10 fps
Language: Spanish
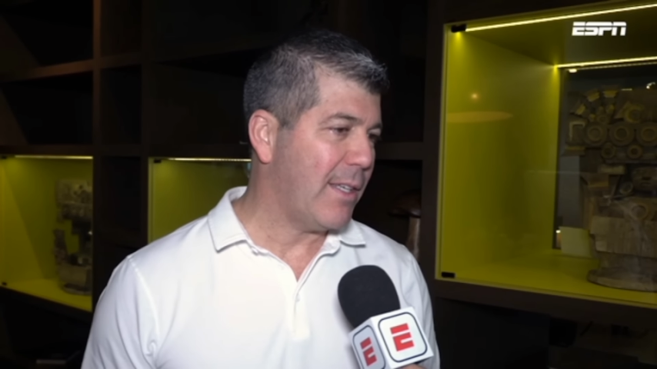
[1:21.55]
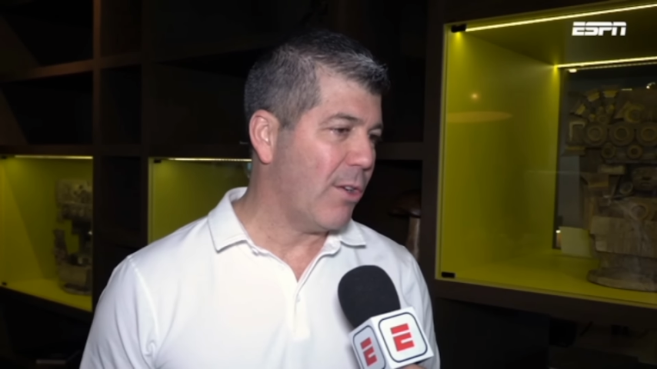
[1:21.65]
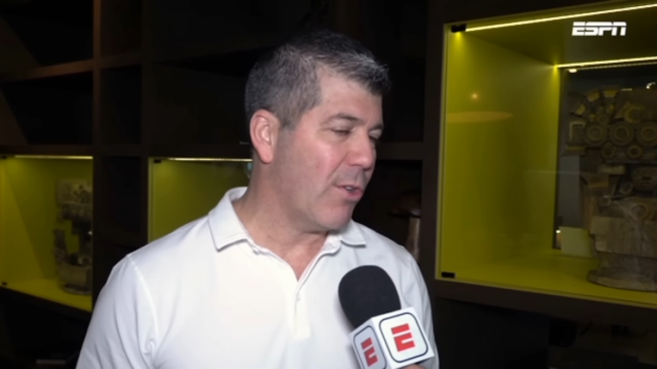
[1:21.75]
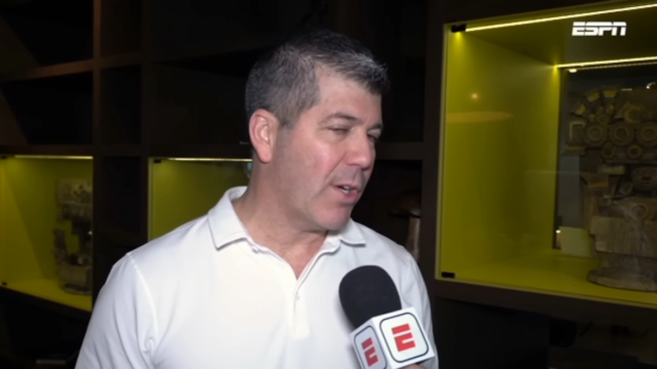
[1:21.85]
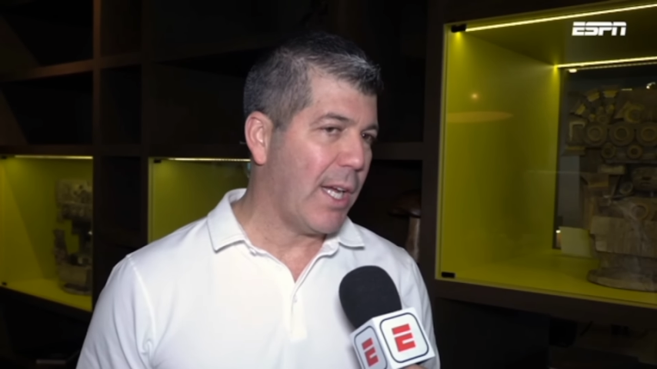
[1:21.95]
Yo
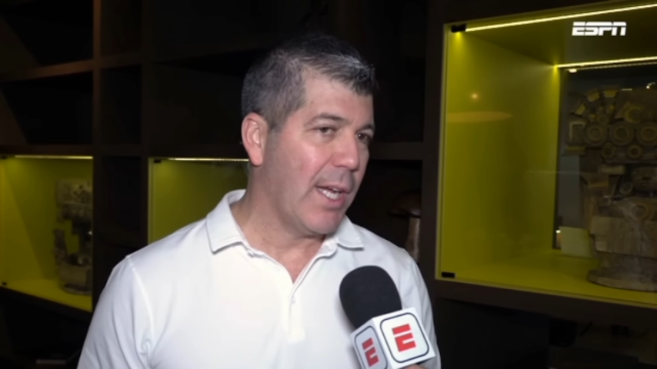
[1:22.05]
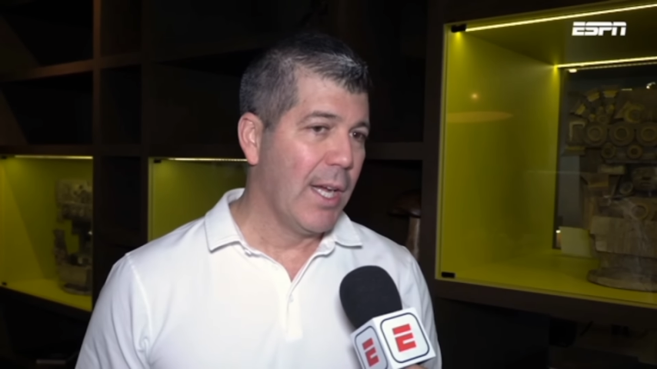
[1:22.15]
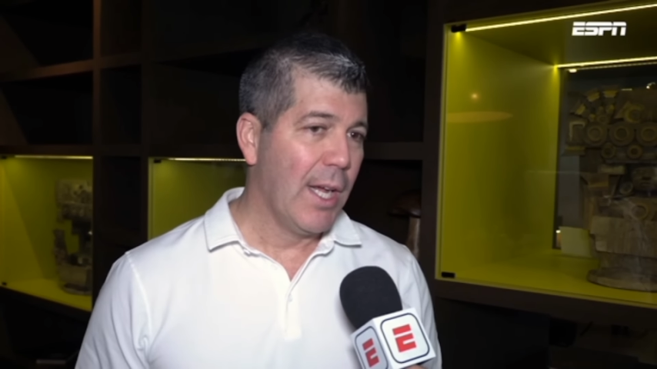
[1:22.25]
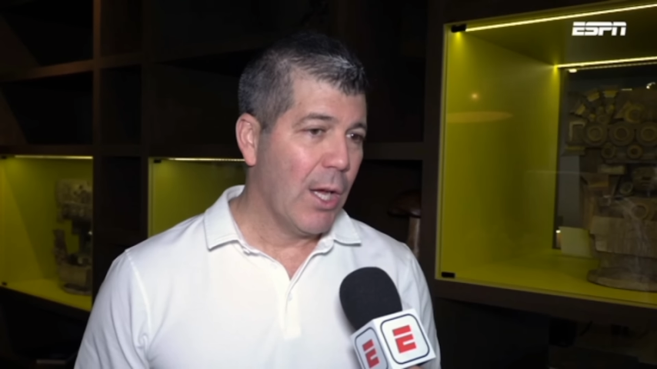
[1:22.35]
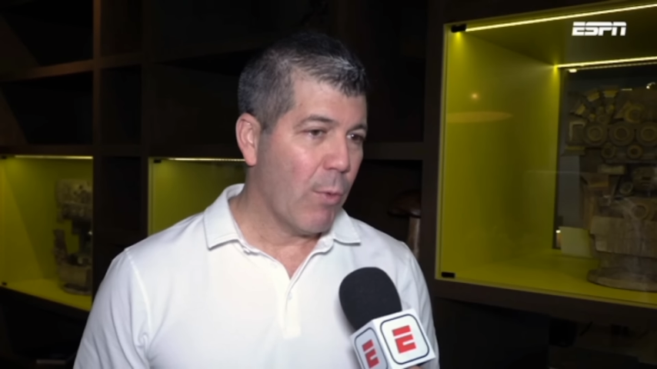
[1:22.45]
creo que
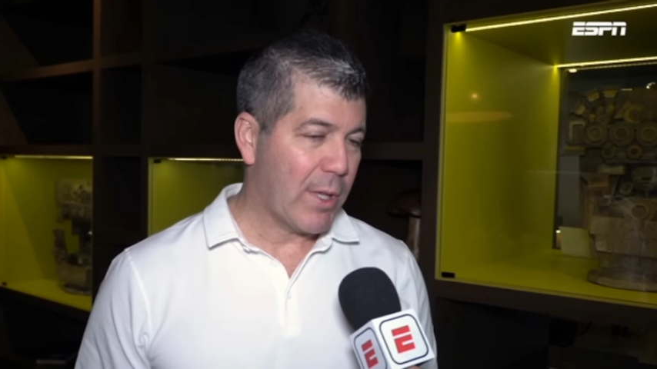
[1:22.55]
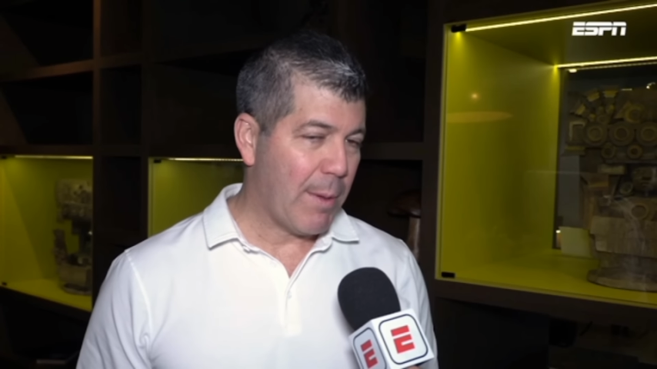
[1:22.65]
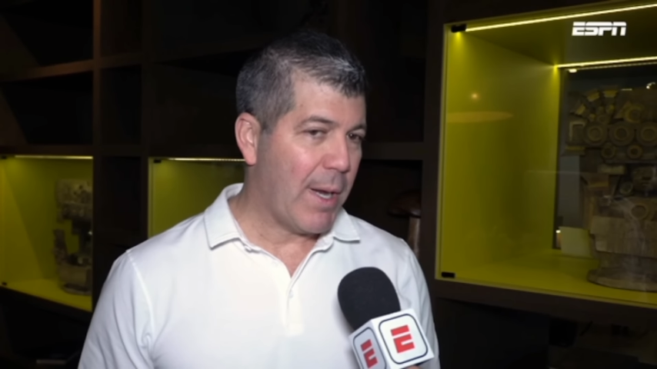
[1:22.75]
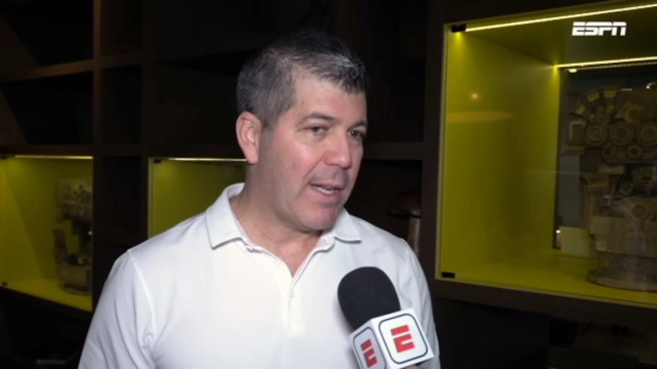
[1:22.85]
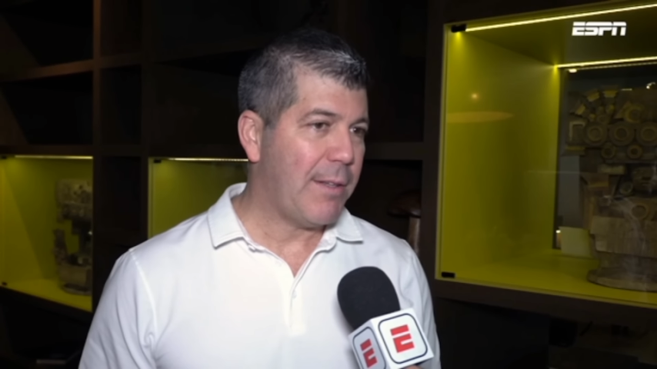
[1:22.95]

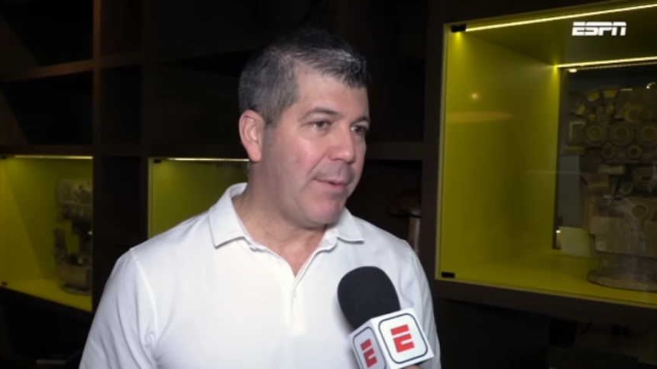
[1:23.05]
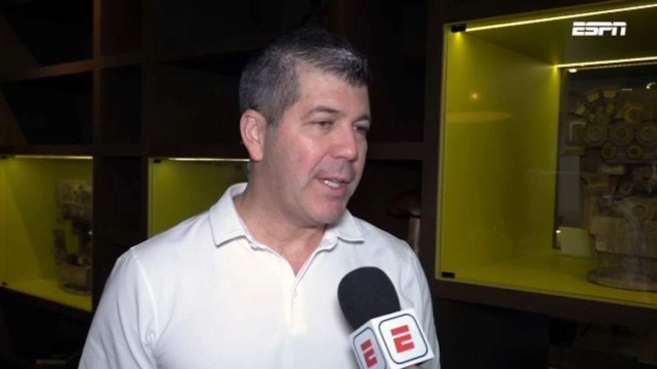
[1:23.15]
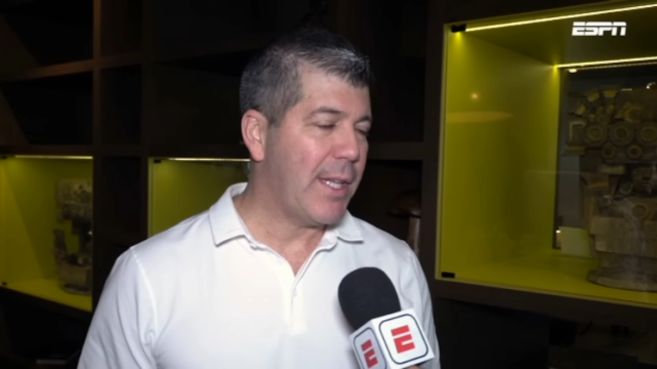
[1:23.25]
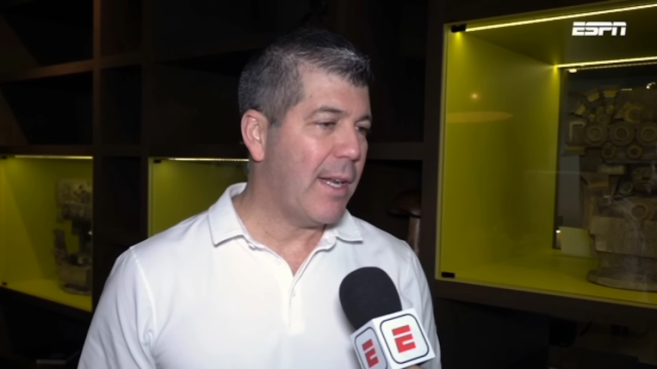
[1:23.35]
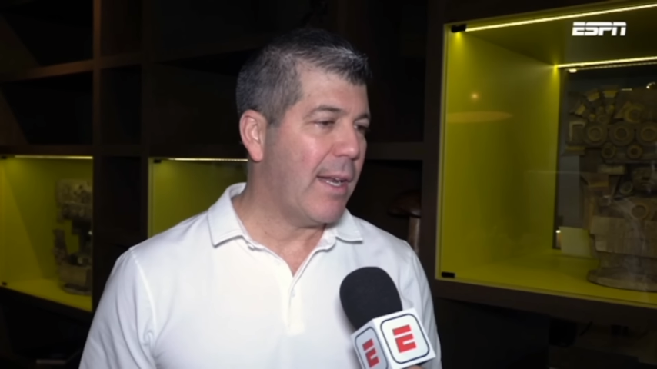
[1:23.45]
Guatemala, si
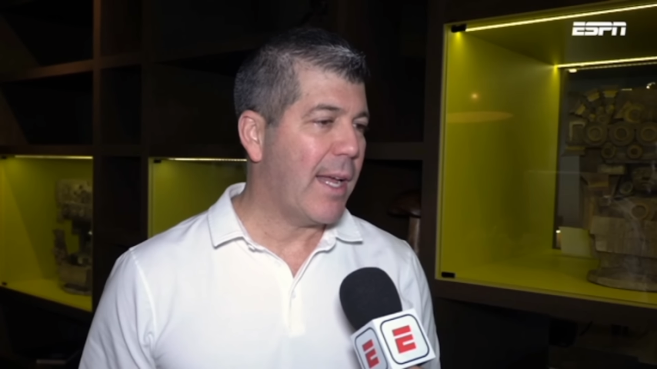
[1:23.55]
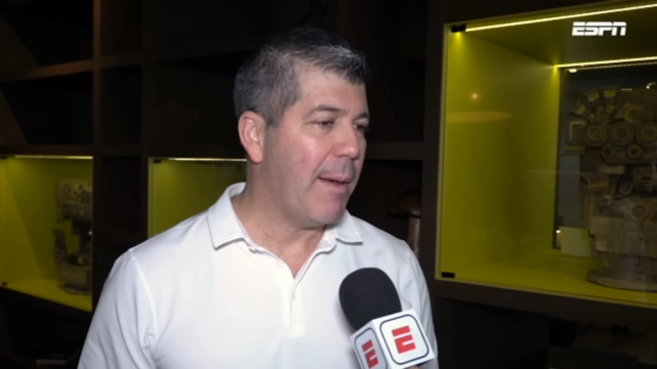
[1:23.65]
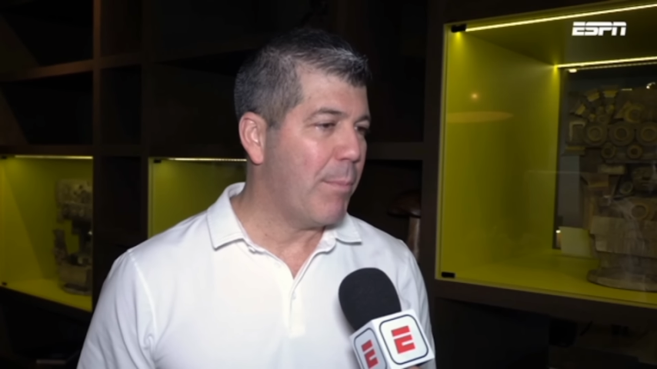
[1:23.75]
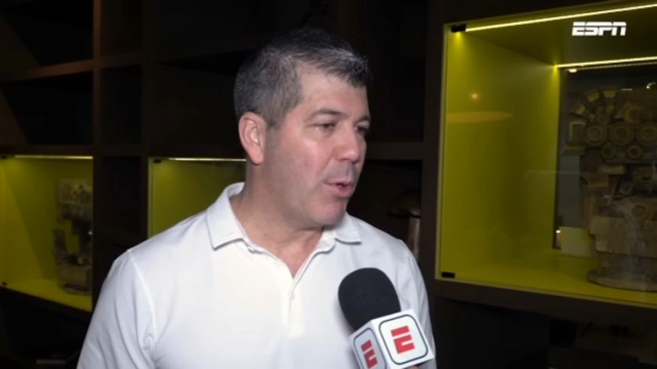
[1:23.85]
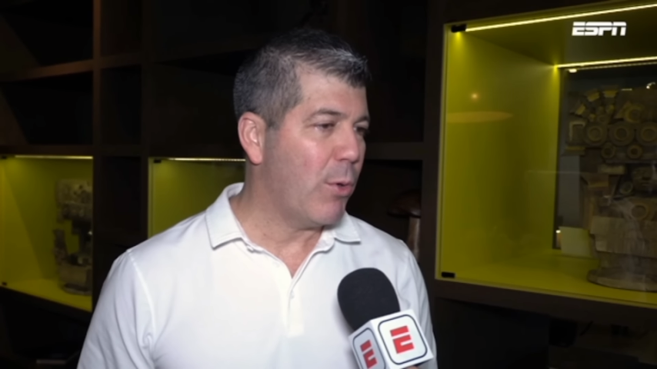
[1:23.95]
bien tiene el
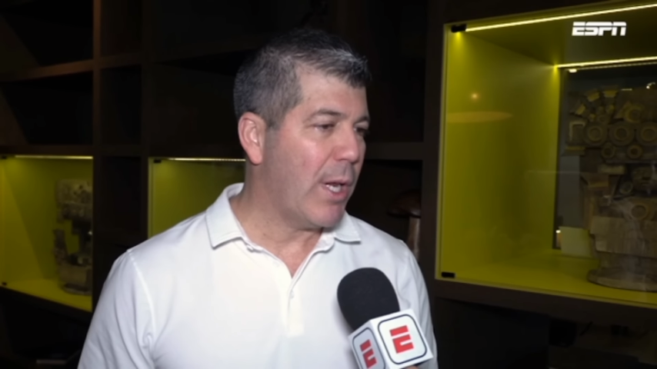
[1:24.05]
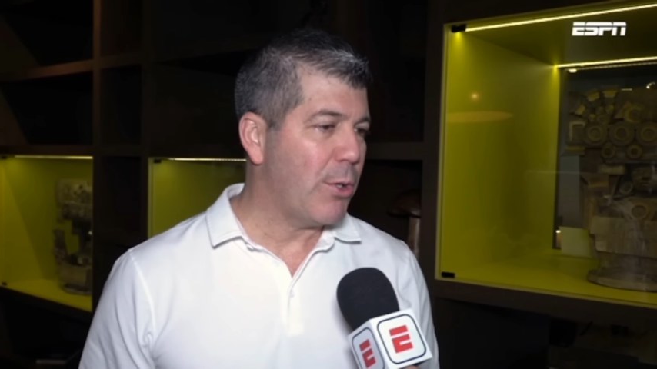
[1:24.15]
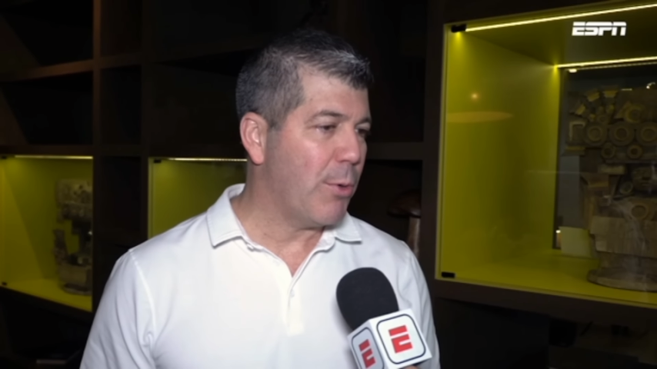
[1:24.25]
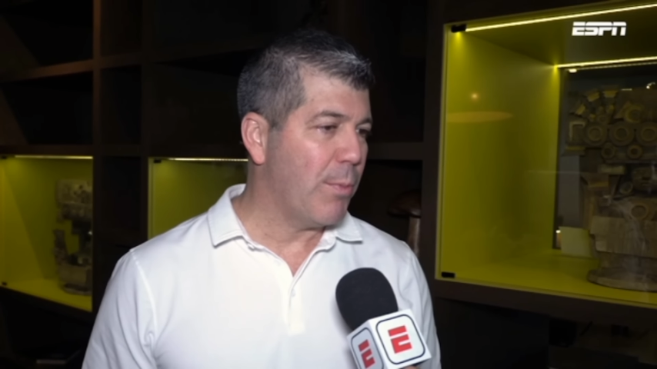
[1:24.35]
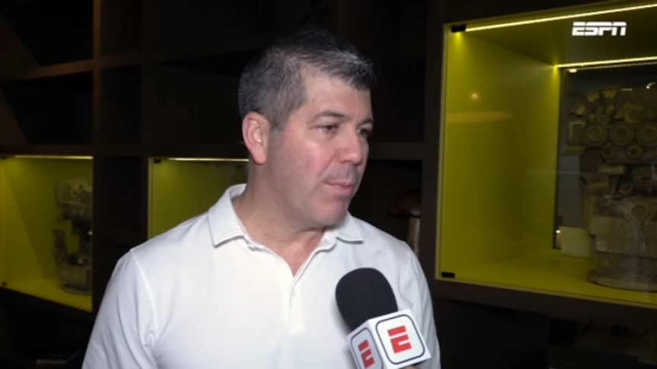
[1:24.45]
ejemplo de un
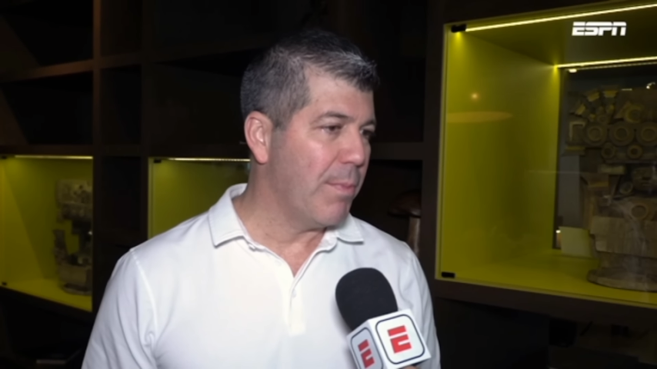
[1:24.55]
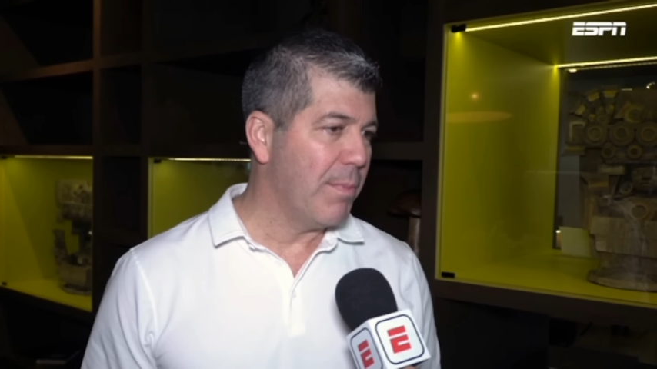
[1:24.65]
año